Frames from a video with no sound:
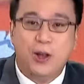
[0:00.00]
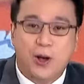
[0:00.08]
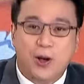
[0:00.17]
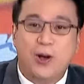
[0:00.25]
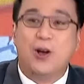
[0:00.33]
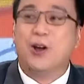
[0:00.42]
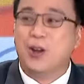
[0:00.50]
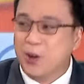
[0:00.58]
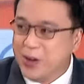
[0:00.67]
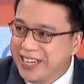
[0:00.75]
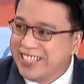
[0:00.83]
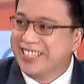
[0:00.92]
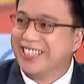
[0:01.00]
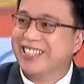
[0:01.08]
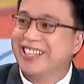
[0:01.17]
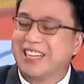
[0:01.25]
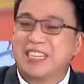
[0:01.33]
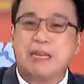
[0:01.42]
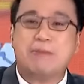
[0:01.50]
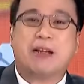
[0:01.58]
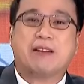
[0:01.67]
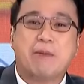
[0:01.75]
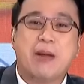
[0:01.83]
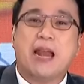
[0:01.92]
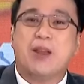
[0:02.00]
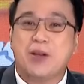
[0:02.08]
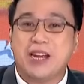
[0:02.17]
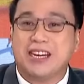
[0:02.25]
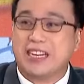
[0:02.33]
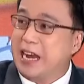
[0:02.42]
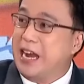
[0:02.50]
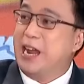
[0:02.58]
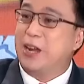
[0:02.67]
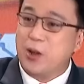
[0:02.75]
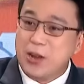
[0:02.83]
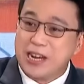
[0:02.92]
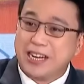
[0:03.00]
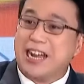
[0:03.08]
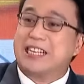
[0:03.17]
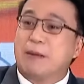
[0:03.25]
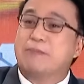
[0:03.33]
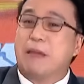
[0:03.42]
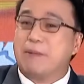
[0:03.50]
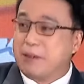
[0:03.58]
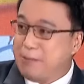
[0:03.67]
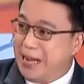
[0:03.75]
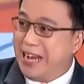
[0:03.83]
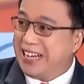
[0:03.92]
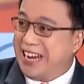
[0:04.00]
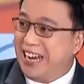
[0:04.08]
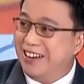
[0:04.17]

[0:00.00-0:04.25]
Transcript: law lawyer. Yeah. Kasi pag criminal lawyer ka, lawyer ka, same time criminal